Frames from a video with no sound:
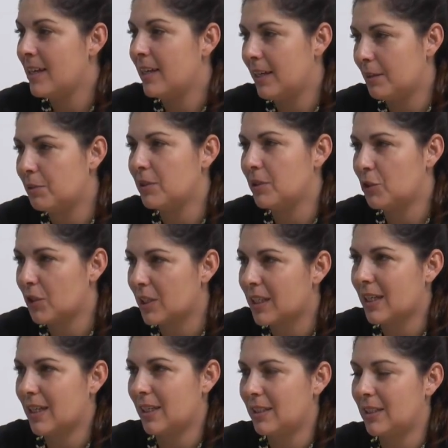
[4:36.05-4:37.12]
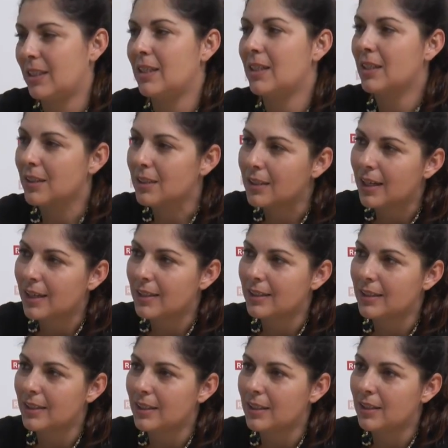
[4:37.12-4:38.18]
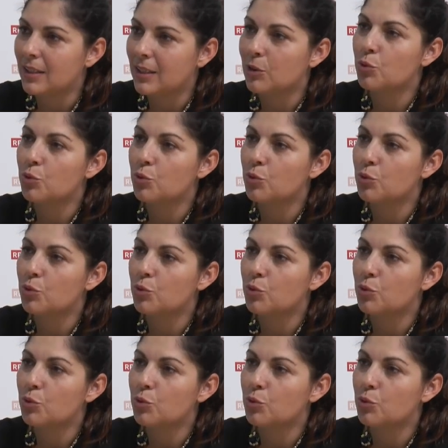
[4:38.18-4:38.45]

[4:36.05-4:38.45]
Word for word: e quindi cercare di dargli